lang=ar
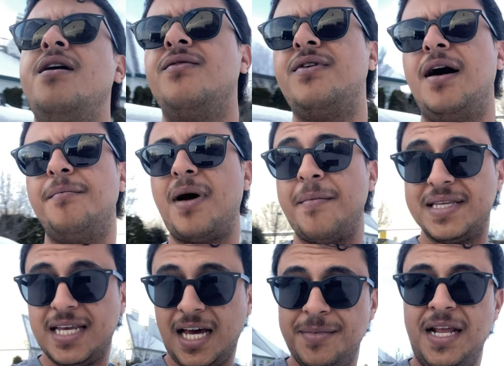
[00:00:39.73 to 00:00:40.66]
فما
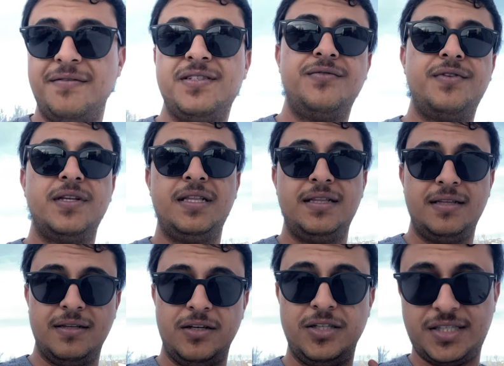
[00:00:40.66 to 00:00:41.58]
بتعب نفسي في
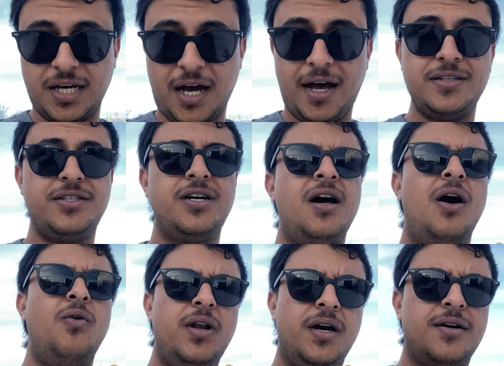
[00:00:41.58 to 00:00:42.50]
الانتاج
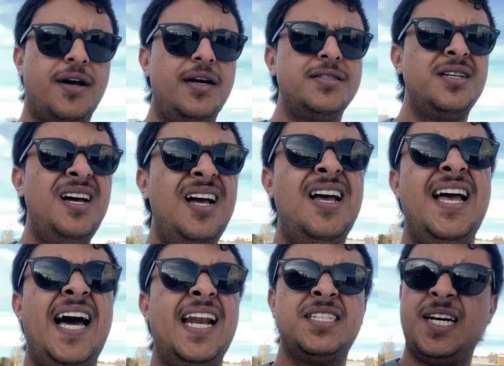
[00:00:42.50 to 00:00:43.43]
او الاخراج
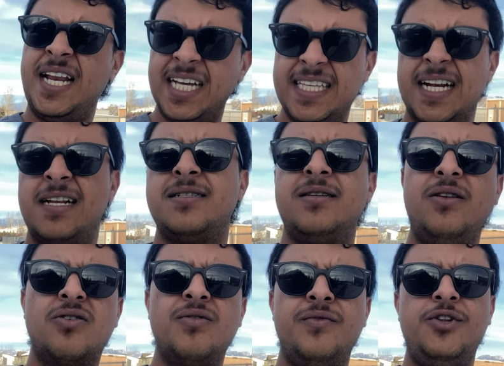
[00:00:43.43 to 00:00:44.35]
علشان اقدر انزل
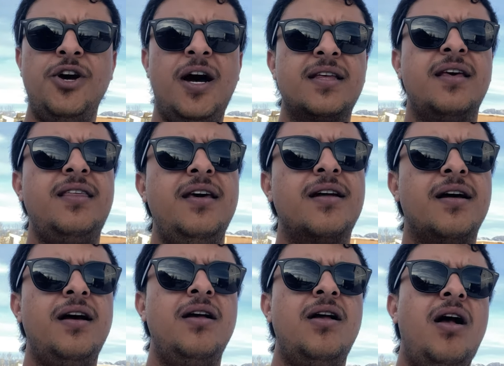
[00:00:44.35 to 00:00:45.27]
لكم فيديوهات
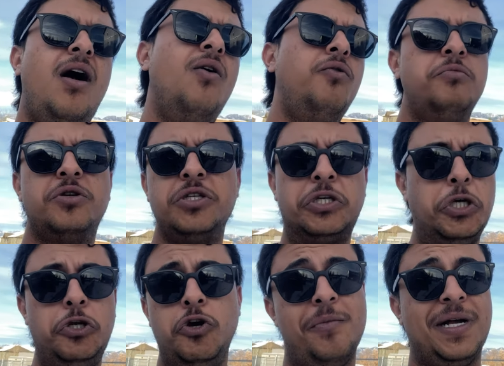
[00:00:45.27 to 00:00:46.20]
كثيره او يمكن
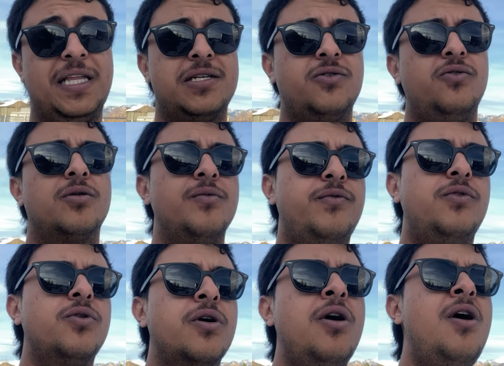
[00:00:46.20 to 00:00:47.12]
كل يوم اقدر اسوي لكم
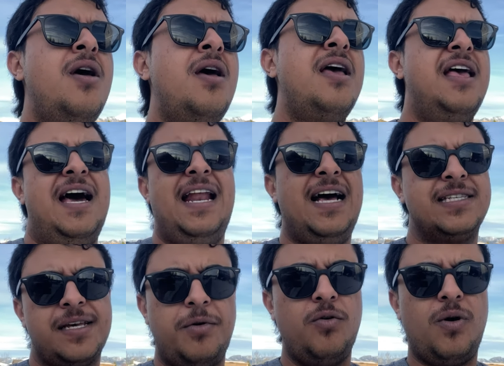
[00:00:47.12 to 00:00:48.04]
فلوق على
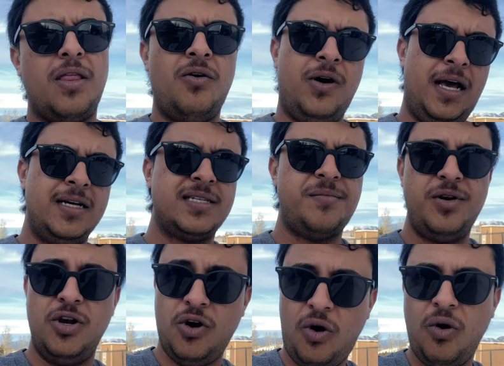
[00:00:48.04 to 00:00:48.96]
حسب الوضع وعلى حسب
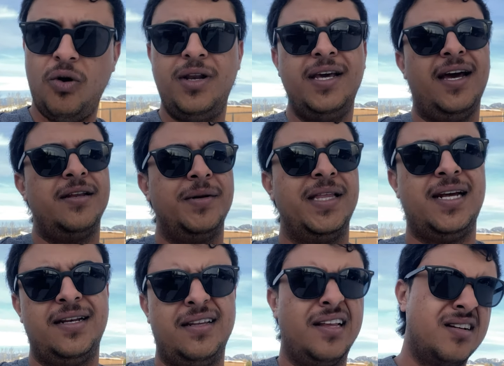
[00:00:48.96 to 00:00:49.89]
اللي حولي يعني
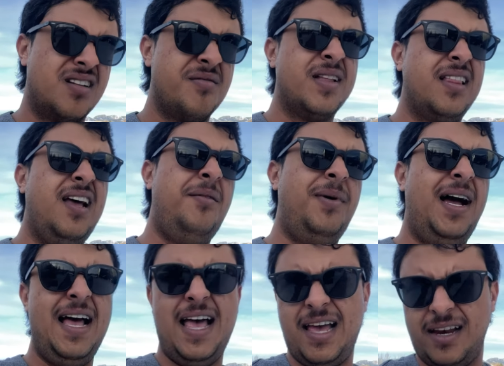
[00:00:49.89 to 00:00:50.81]
مثلا اذا صرت بطلع
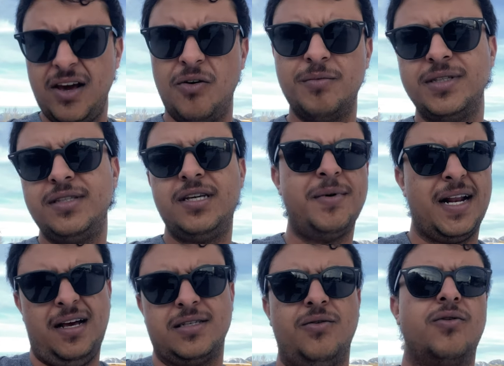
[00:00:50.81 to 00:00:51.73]
مع اهلي او بنتي ما
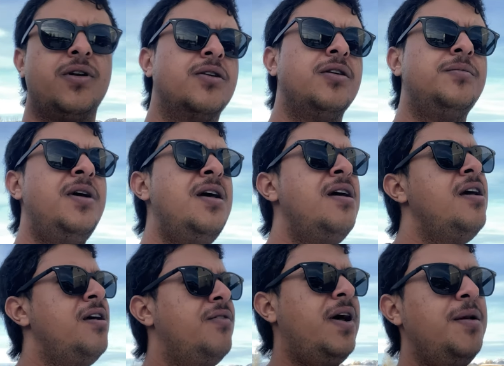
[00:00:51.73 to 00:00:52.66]
راح اصور لكم
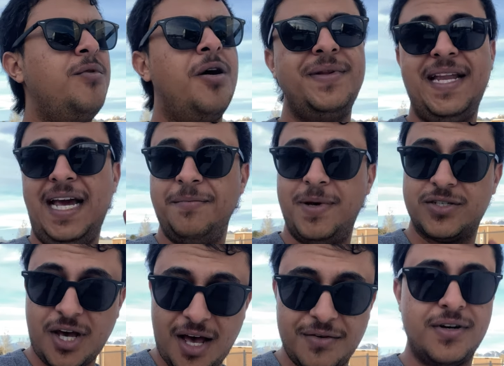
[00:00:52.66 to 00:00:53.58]
فالمهم ان الحين
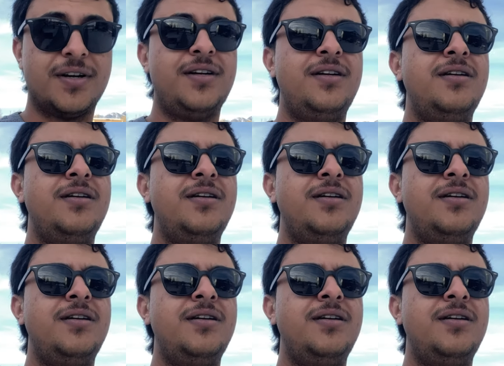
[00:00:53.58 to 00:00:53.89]
بسافر